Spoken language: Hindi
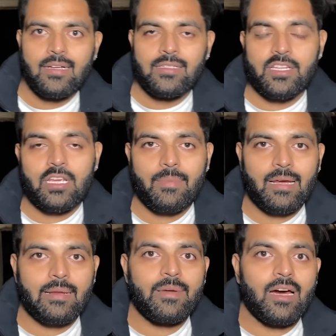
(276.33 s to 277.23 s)
जिनके
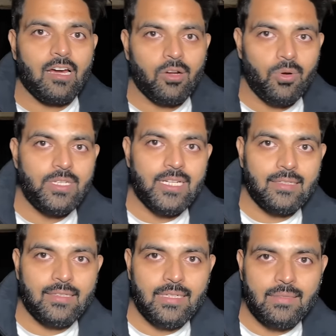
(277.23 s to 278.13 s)
बारे में हर कोई
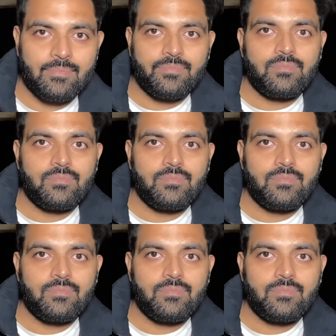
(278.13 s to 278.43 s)
जानता है